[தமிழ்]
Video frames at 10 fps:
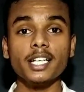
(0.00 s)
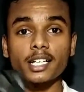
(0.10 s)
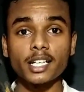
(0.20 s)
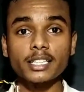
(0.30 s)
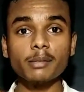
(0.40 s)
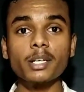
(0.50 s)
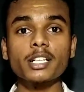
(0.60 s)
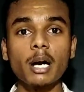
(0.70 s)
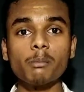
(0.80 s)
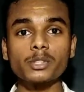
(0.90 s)
ஏன்னா இந்த மாதிரி
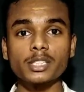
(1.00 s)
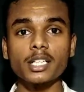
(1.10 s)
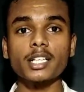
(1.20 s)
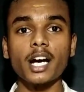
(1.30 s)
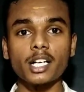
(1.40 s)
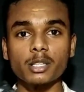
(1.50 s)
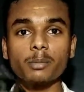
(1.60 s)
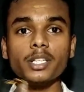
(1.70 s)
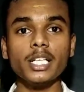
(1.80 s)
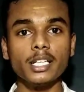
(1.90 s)
காம்போர்ட்ஸ்லாம் நீங்கள் ஆர்டர்
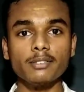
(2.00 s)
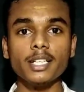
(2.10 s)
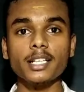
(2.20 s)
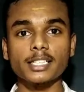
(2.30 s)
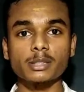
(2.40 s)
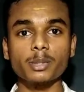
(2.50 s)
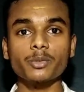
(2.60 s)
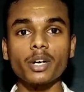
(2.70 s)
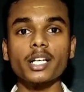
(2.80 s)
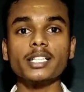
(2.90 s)
பண்ணி இல்லைன்னா வெளியே
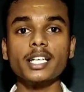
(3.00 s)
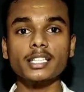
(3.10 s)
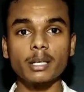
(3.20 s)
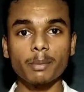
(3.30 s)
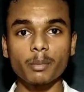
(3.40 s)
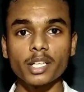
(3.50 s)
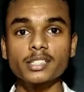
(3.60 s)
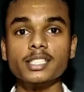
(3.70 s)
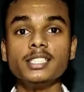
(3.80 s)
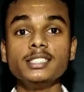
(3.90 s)
கஷ்டப்பட்டு வாங்கி அதுக்கப்புறமேட்டு
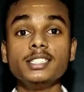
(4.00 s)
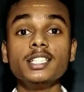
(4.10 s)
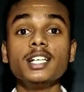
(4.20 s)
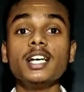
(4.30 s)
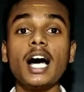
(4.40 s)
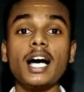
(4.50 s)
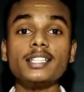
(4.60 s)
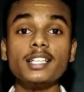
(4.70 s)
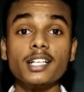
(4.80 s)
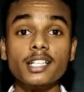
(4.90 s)
அதை செஞ்சு
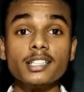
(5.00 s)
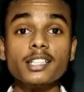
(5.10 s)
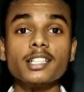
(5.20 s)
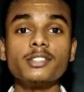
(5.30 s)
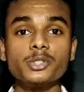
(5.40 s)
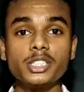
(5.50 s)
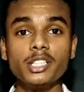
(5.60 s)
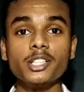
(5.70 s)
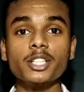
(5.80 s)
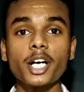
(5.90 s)
அதில் நின்று நீங்கள்
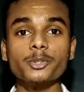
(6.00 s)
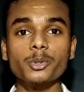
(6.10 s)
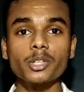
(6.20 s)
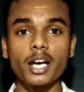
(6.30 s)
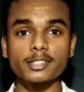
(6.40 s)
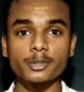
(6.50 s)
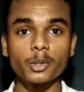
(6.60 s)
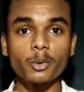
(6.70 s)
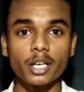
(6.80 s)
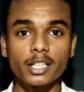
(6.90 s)
ஜில்லுன்னு காற்று வரும்னு
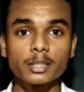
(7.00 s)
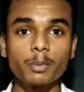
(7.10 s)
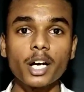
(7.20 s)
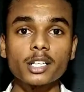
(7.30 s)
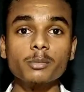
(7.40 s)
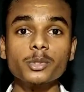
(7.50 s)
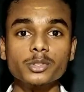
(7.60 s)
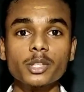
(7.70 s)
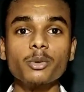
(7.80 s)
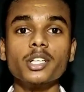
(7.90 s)
ஆசையோடு உட்காந்து பார்க்கும் போது
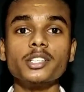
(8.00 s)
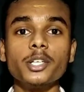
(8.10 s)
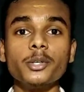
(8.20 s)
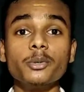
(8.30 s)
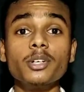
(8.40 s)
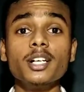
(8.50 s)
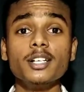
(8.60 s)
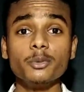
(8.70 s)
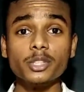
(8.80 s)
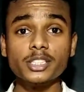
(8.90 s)
தான் உங்களுக்கு தெரியும்
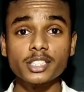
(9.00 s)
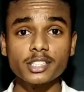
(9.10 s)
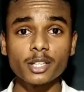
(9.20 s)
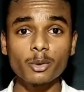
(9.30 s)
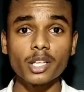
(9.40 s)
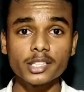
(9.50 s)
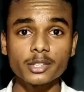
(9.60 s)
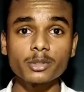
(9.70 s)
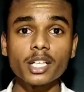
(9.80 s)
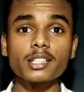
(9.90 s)
ஒரு சின்ன
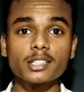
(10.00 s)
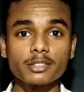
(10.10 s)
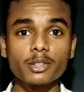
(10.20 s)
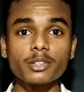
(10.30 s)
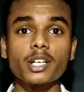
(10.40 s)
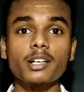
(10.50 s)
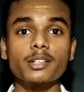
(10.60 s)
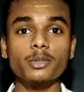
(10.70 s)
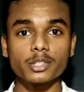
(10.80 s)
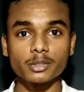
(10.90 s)
குழந்தைக்கு கூட அதுலேருந்து ஒரு நல்ல
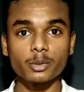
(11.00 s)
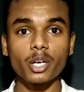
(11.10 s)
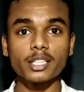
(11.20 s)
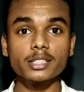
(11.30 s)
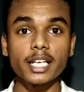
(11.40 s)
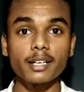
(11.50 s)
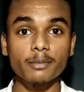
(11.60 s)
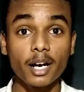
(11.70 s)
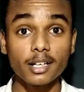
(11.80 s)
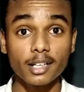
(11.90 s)
ஒரு உட்காந்து கே
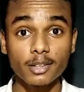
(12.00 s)
வாங்குற